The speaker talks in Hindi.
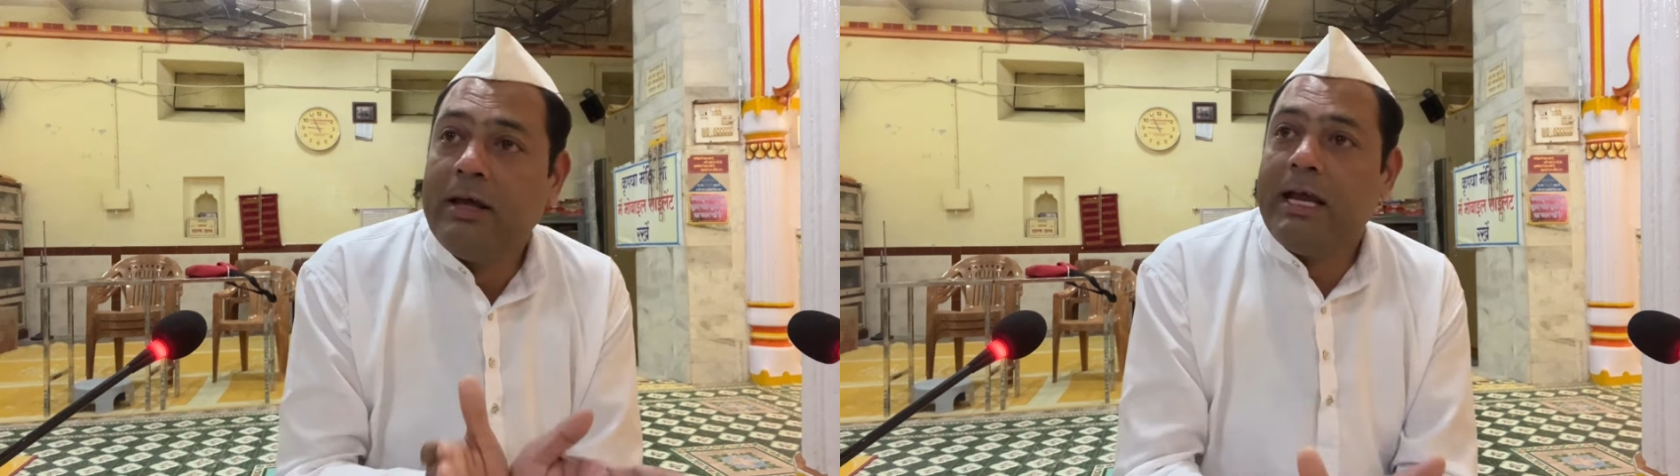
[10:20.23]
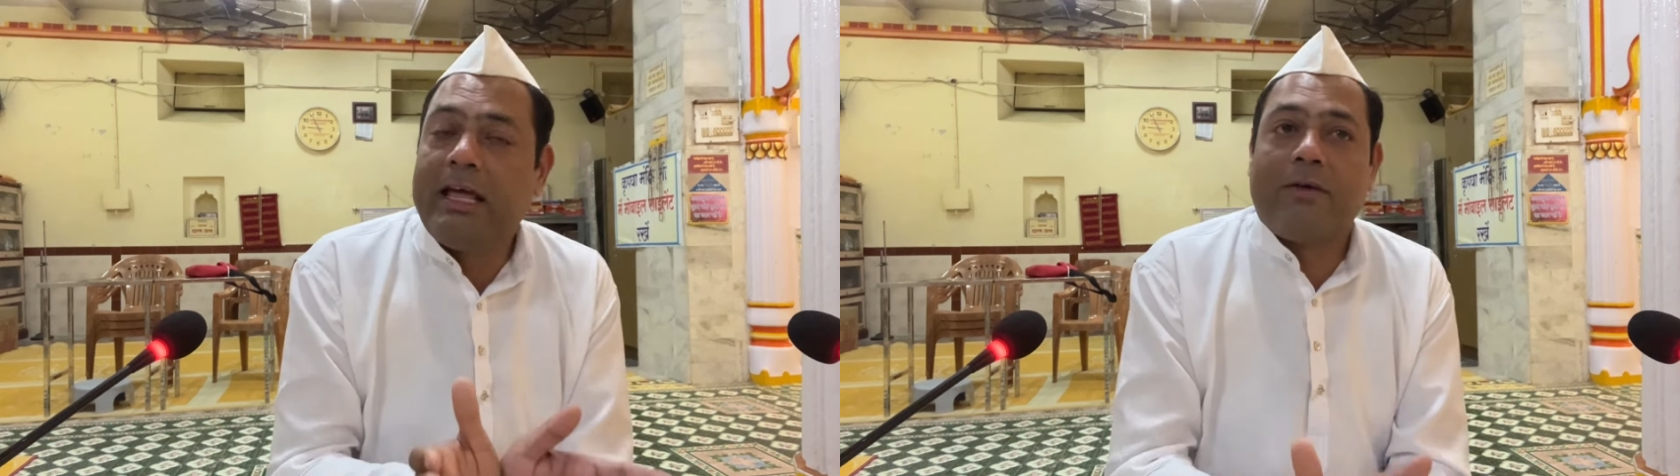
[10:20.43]

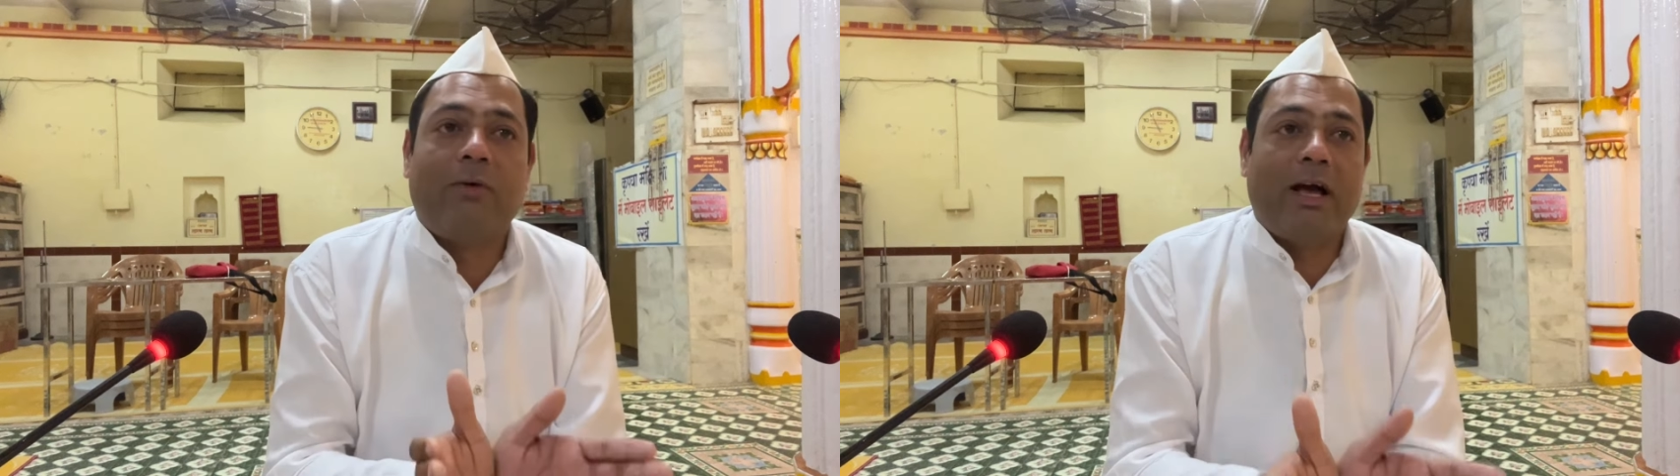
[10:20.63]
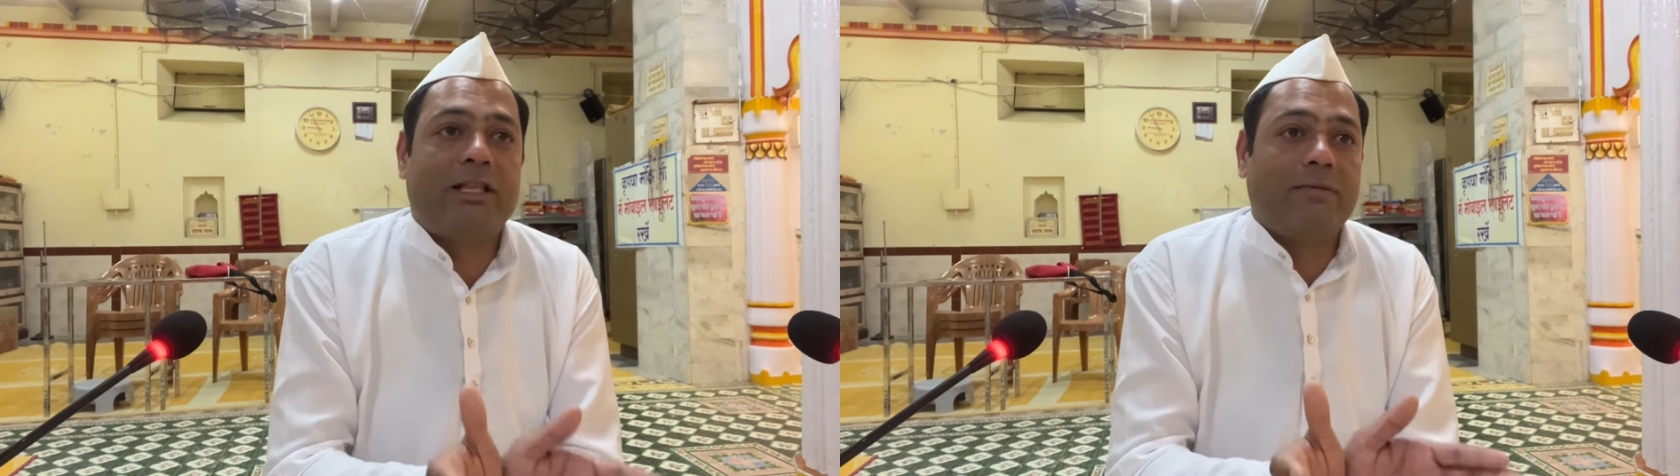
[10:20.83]
इधर
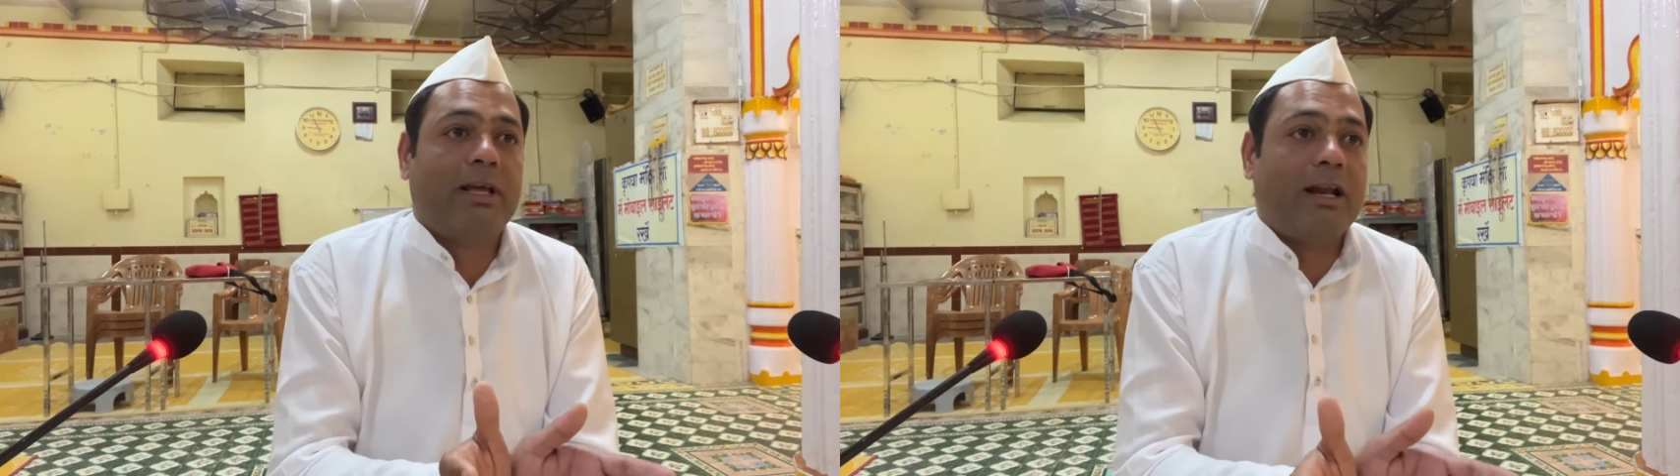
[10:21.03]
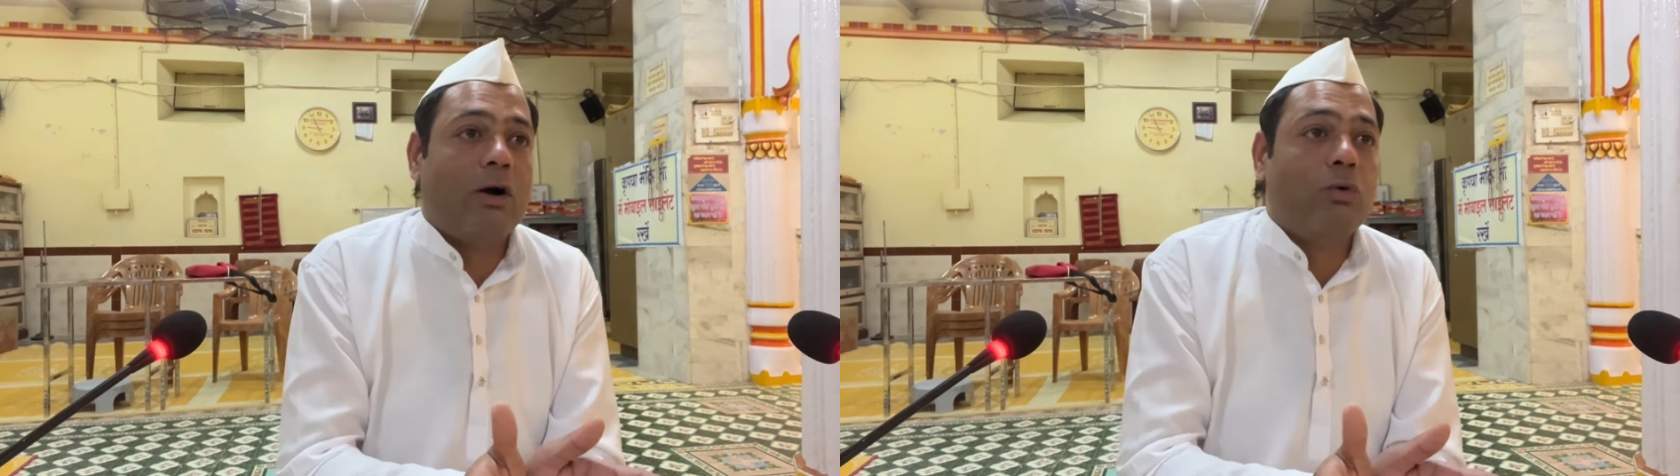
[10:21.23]
वाजिब
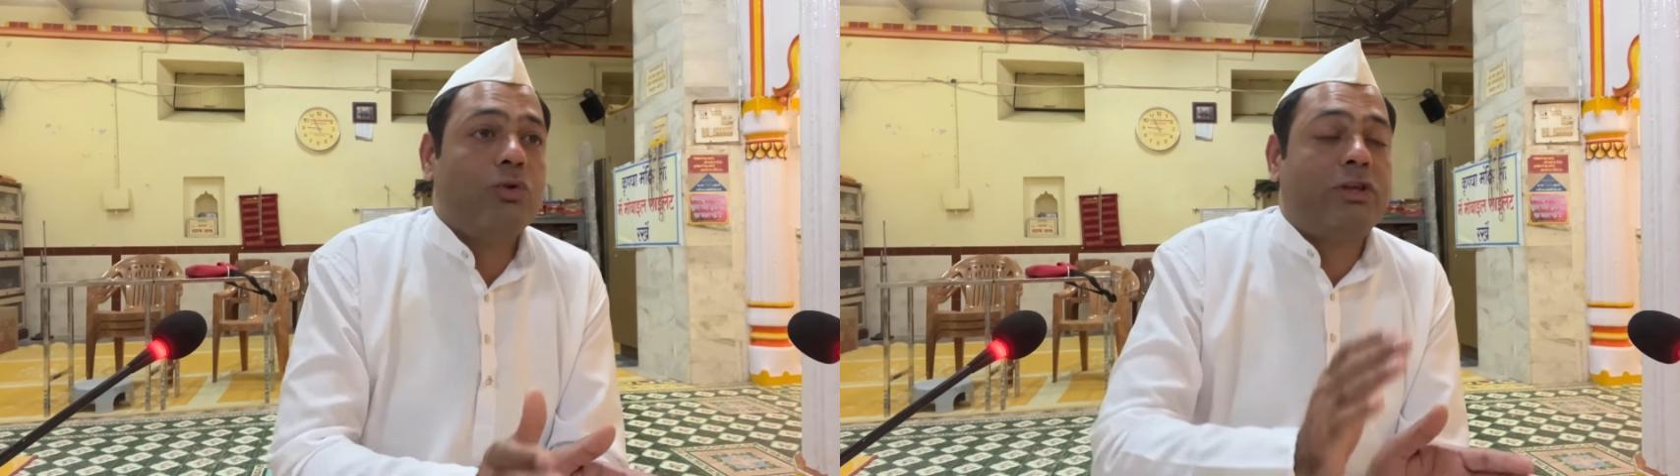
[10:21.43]
दे रहा हूं